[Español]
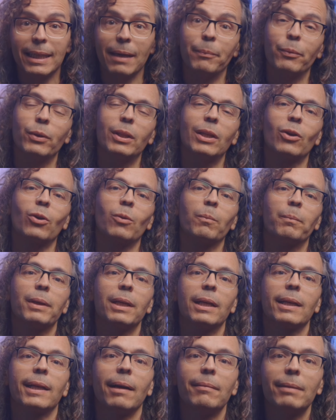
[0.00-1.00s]
que pueden
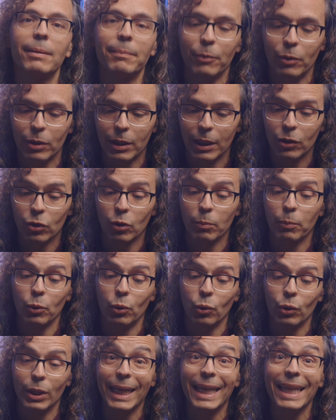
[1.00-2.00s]
romper el cable por dentro, por
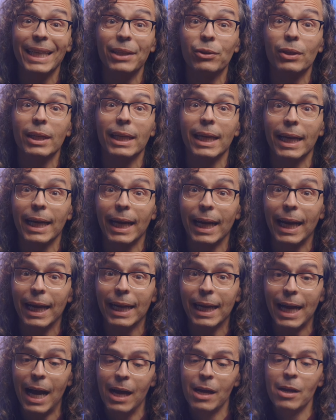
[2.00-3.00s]
lo que creo que a la
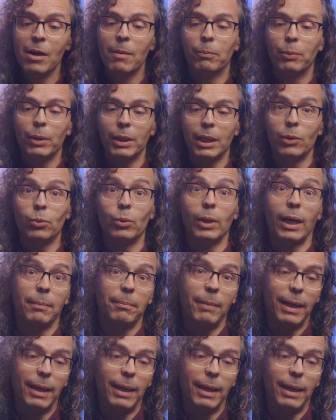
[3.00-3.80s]
larga puede durar